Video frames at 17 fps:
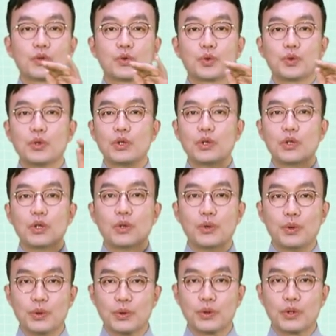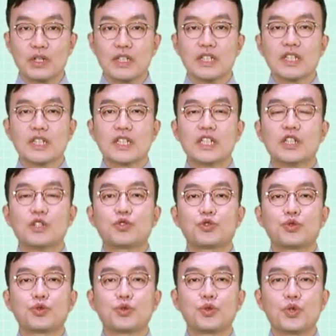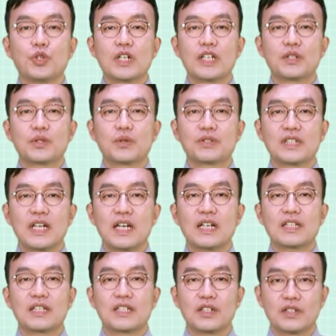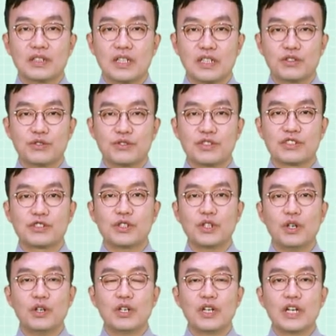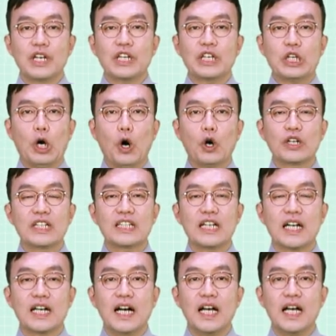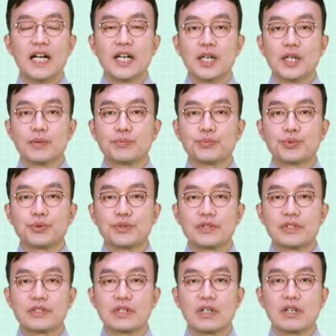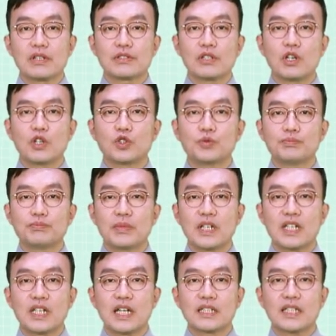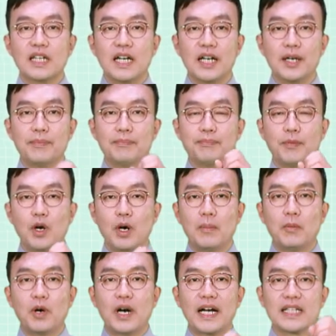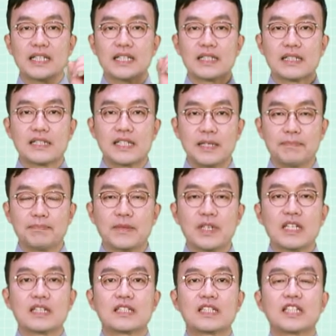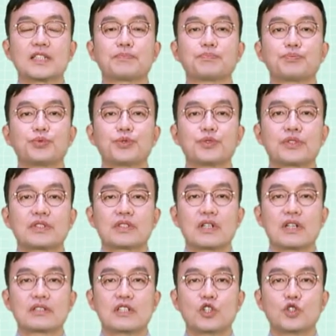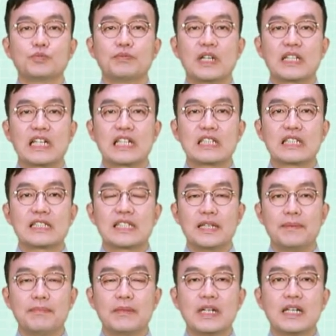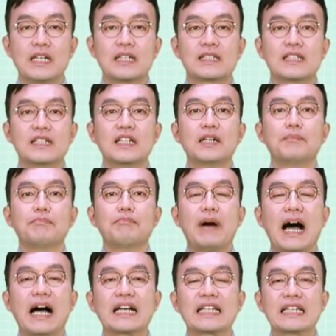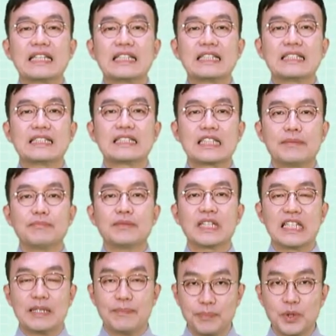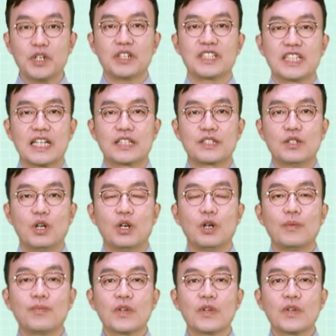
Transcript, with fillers: 토윤. 이 중요한 동사 기억해 두시고요. 여기다가 붙여서 운반하다, 뭐뭐한 짐, 즉 붙여서 운반하는 짐, 즉 맡기는 짐 이 표현이겠죠.